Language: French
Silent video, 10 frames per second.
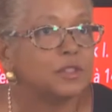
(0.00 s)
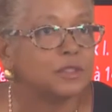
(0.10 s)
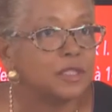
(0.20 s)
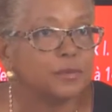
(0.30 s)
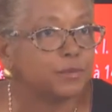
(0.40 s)

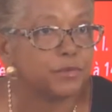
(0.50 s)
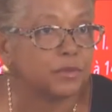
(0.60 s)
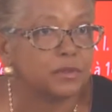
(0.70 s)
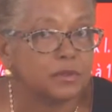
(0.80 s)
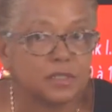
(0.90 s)
cette
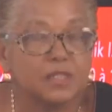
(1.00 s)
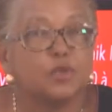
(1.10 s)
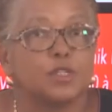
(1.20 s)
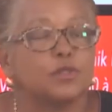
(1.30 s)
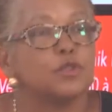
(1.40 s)

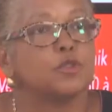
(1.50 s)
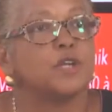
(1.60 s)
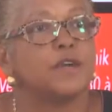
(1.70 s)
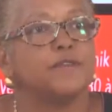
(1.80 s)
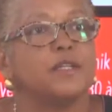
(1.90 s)
situation
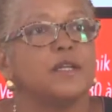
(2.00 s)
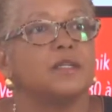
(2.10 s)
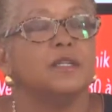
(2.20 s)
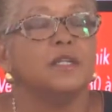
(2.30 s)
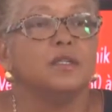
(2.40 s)

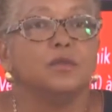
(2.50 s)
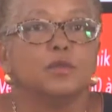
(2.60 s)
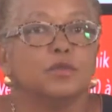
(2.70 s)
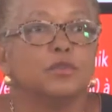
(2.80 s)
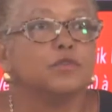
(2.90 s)
géographique-là.
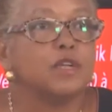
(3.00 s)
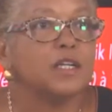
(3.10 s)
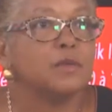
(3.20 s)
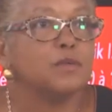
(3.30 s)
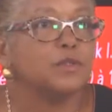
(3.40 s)
Donc, donc
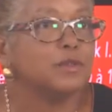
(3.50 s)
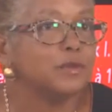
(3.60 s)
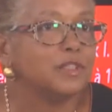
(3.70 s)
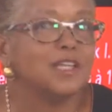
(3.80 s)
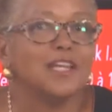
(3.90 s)
voilà,
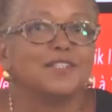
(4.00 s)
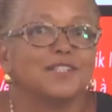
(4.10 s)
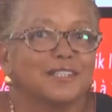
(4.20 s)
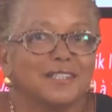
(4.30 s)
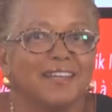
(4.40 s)
j'ai
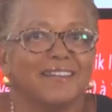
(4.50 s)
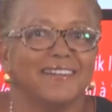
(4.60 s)
inscrit